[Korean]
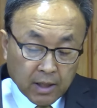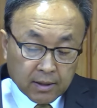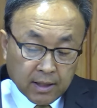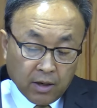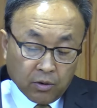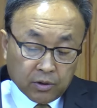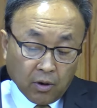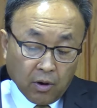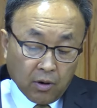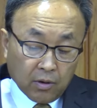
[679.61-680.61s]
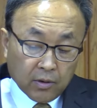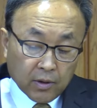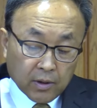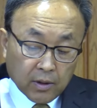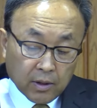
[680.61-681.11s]
자, 여기서
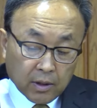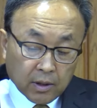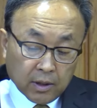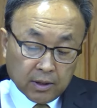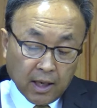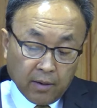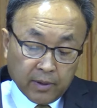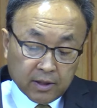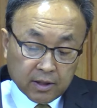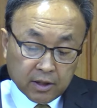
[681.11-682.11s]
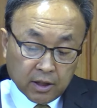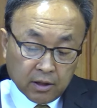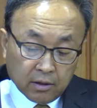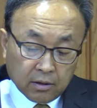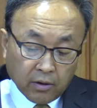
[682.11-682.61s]
이 사람의
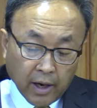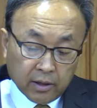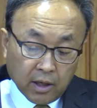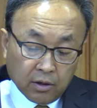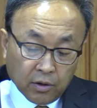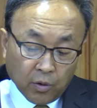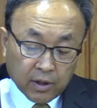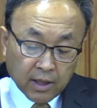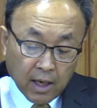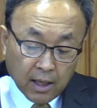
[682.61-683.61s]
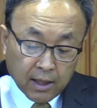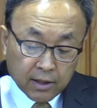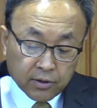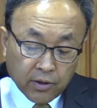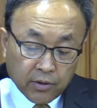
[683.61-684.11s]
특징은 굉장히 의롭게 살라
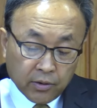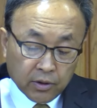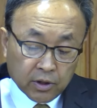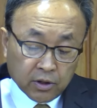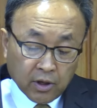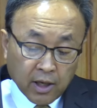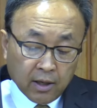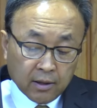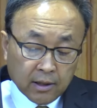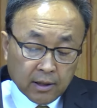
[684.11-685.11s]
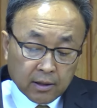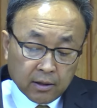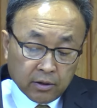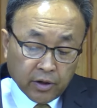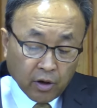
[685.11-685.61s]
그랬어요. 2절에
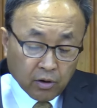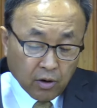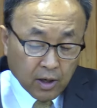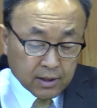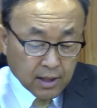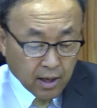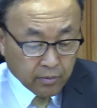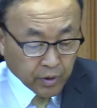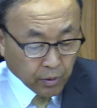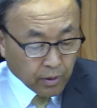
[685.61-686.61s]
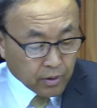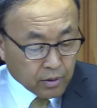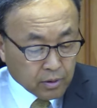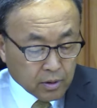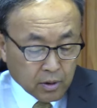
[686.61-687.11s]
그는 경건한 사람으로
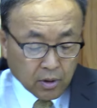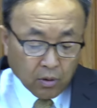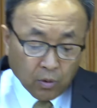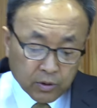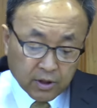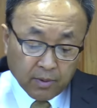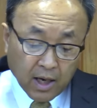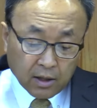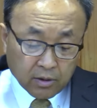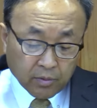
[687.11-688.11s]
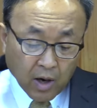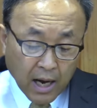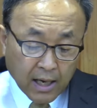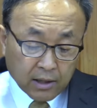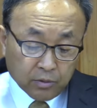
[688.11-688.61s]
온 지방과 더불어
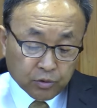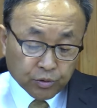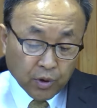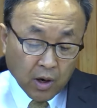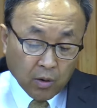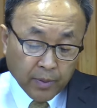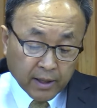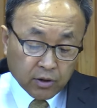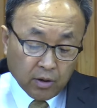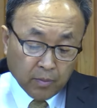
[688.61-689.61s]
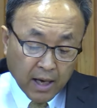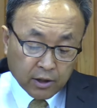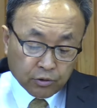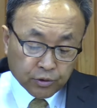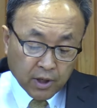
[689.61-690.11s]
하나님을 두려워하고 백성을
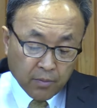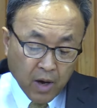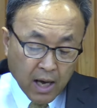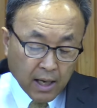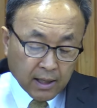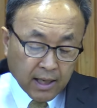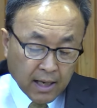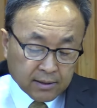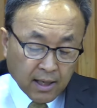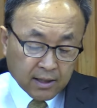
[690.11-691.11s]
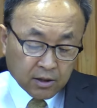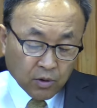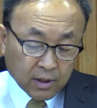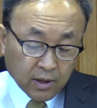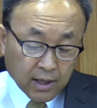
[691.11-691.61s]
많이 구제하며 하나님께 항상
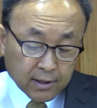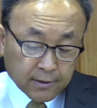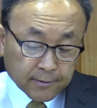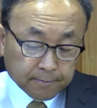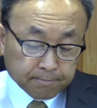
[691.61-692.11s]
기도하더라 했어요.